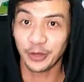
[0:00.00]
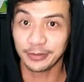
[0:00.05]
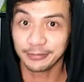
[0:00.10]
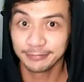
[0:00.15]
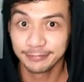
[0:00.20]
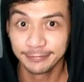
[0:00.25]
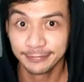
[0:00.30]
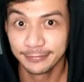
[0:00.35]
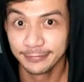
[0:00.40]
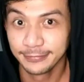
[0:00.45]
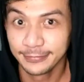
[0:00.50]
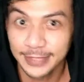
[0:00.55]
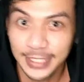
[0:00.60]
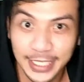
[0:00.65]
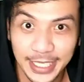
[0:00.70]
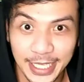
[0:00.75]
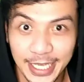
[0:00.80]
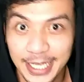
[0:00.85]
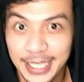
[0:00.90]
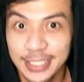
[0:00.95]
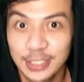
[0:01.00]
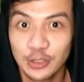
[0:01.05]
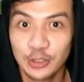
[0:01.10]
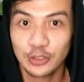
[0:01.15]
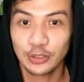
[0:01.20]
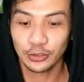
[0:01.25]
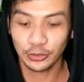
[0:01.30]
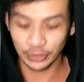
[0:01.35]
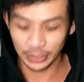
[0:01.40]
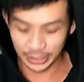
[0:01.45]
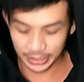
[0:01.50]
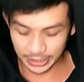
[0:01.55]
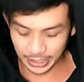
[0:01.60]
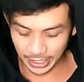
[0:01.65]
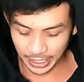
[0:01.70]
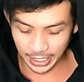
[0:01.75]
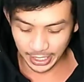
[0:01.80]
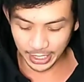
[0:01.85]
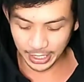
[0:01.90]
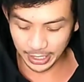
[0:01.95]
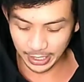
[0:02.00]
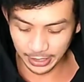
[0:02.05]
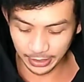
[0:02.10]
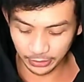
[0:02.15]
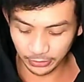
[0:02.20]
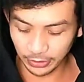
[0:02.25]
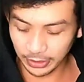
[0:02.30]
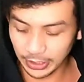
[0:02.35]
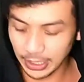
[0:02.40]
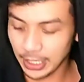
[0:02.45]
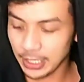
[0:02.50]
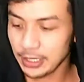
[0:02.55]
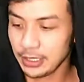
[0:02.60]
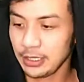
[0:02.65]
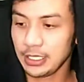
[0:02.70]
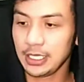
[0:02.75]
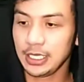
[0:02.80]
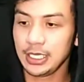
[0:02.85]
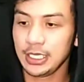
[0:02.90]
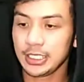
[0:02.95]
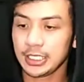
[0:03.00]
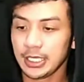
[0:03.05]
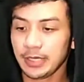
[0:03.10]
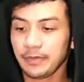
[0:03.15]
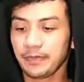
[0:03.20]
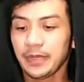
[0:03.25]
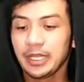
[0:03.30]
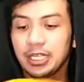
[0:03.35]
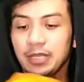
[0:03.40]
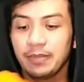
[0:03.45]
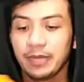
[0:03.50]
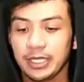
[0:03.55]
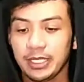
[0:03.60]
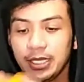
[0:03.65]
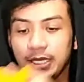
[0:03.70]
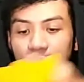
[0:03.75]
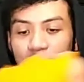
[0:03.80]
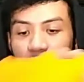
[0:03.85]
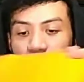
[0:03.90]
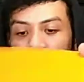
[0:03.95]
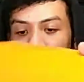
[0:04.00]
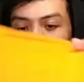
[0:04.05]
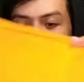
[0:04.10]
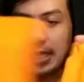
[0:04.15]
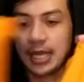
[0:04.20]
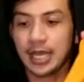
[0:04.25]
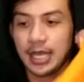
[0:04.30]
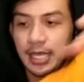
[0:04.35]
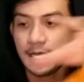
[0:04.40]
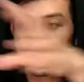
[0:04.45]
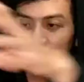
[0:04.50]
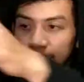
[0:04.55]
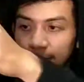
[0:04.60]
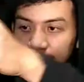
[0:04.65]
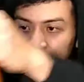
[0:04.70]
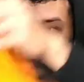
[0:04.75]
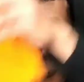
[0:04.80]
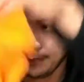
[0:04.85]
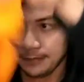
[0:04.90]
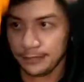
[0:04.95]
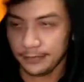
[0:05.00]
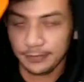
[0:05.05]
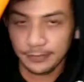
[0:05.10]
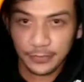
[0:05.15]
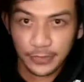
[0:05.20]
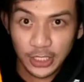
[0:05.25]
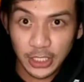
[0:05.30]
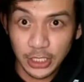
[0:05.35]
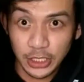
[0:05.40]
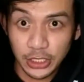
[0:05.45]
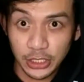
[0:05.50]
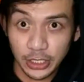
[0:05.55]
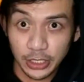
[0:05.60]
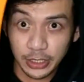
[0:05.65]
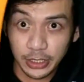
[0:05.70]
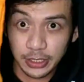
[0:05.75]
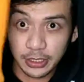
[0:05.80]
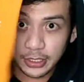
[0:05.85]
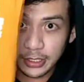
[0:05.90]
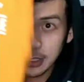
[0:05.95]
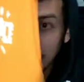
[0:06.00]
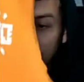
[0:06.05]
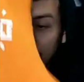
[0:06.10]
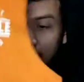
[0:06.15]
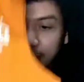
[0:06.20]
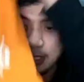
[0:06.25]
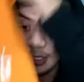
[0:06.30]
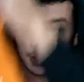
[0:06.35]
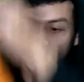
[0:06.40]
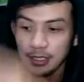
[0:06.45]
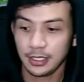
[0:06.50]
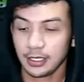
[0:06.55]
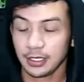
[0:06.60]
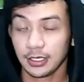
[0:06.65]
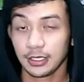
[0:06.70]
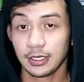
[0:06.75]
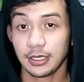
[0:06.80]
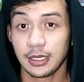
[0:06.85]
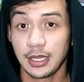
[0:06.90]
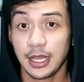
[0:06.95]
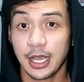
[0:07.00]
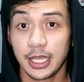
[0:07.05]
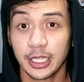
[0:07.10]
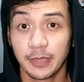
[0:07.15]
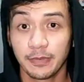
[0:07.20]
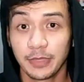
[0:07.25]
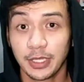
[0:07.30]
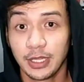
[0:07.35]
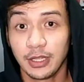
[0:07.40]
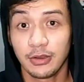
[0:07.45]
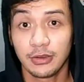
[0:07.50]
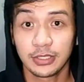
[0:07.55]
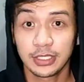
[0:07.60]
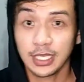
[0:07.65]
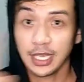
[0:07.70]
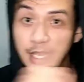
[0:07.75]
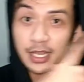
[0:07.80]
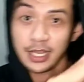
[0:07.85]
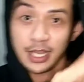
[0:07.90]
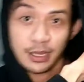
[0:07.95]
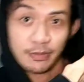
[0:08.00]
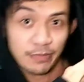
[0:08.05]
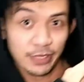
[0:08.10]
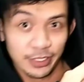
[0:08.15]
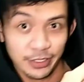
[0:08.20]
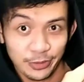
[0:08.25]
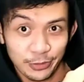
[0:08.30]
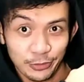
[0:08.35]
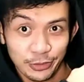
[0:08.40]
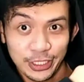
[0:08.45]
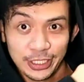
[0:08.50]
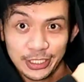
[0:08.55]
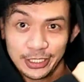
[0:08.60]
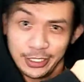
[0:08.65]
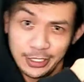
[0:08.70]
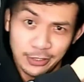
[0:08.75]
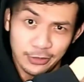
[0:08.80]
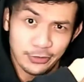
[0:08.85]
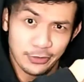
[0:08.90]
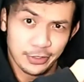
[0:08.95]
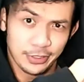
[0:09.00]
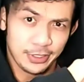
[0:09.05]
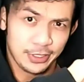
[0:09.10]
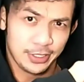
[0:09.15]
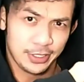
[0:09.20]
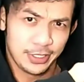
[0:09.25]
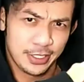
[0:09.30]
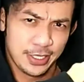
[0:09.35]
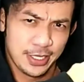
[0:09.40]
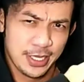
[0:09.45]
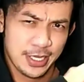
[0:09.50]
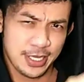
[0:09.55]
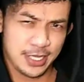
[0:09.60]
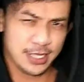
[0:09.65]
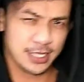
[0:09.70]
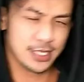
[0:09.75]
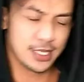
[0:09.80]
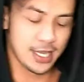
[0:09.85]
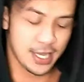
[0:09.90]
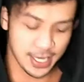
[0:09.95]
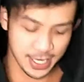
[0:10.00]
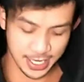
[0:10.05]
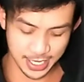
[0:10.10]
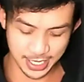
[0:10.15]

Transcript: po? Kaya susot ko na siya. Uh, total, iisa pa naman, iisa ang t-shirt. Hanap na lang ako sa cabinet ko dyan sa likod na